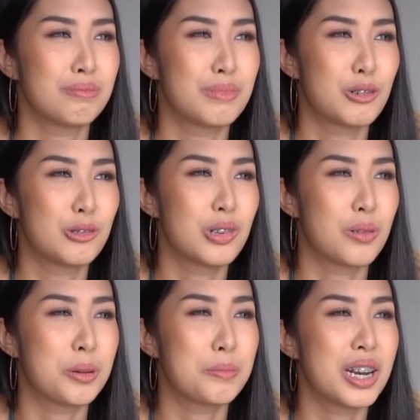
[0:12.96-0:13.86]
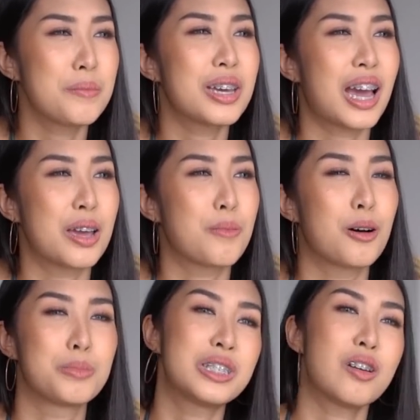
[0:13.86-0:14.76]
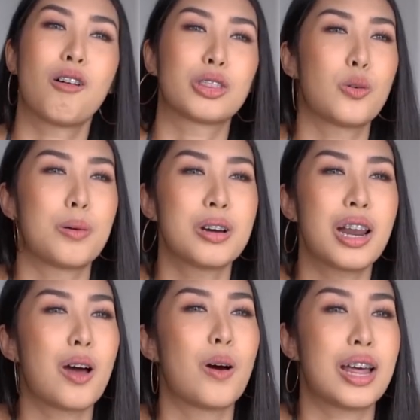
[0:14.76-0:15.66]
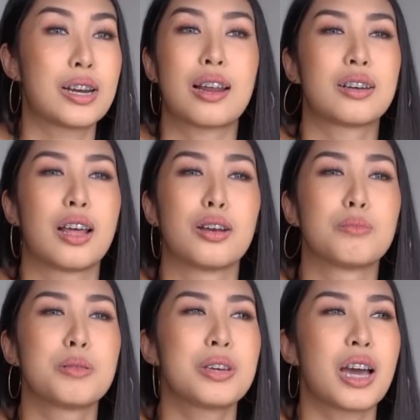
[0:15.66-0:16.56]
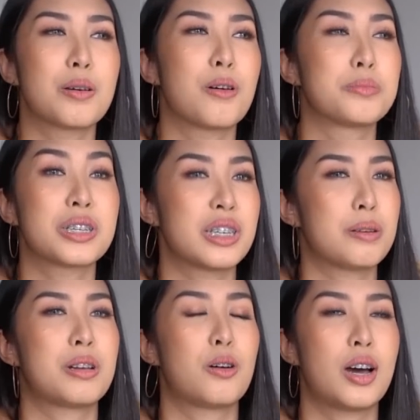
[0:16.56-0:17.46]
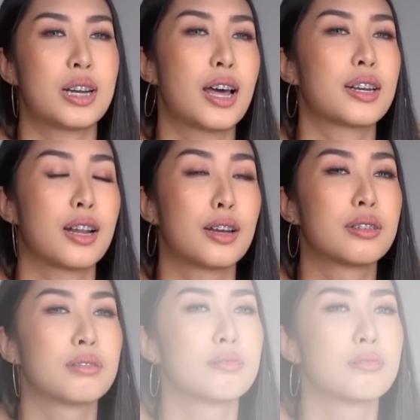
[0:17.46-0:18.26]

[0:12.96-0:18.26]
มิวรู้สึกว่ามันไม่ได้มีใครพร้อมที่จะออกตัวเพื่อนเราขนาดนั้นไม่มีใครพร้อมจะเซฟเราขนาดนั้น